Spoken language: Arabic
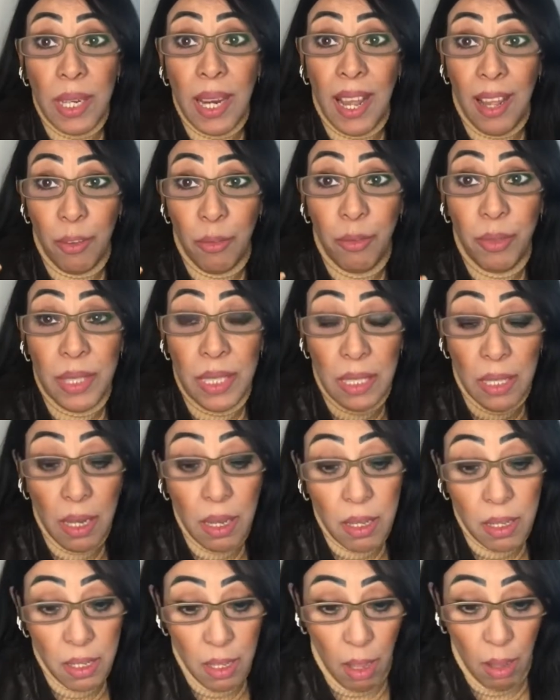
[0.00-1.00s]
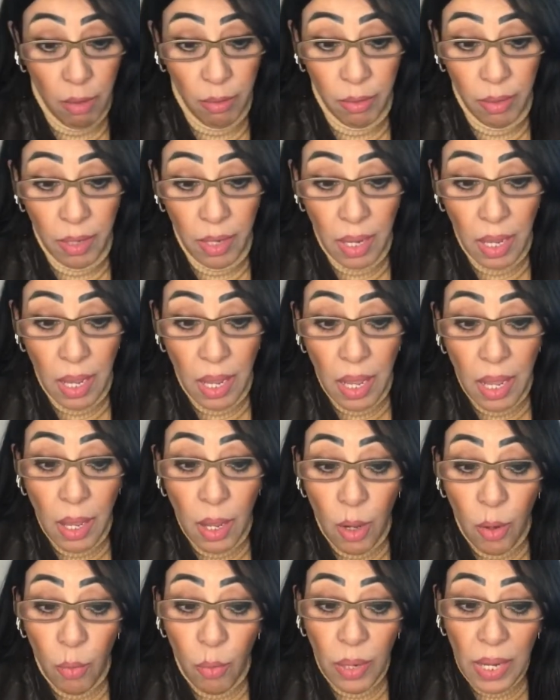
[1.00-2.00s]
عارفين الظهر
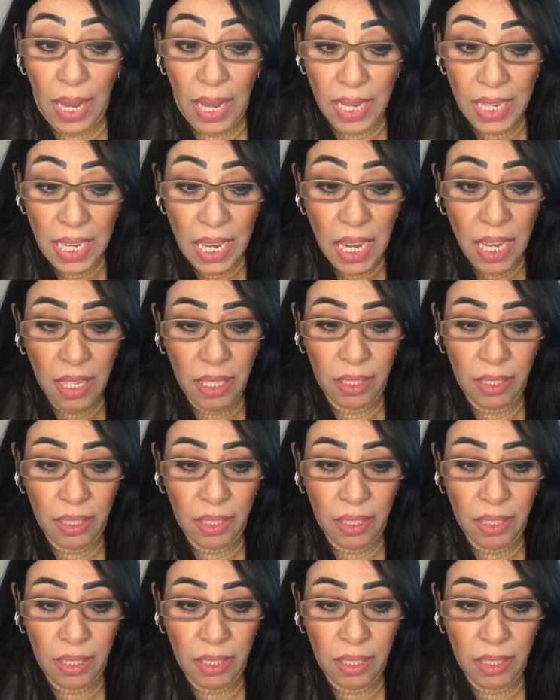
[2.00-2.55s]
والحقيقه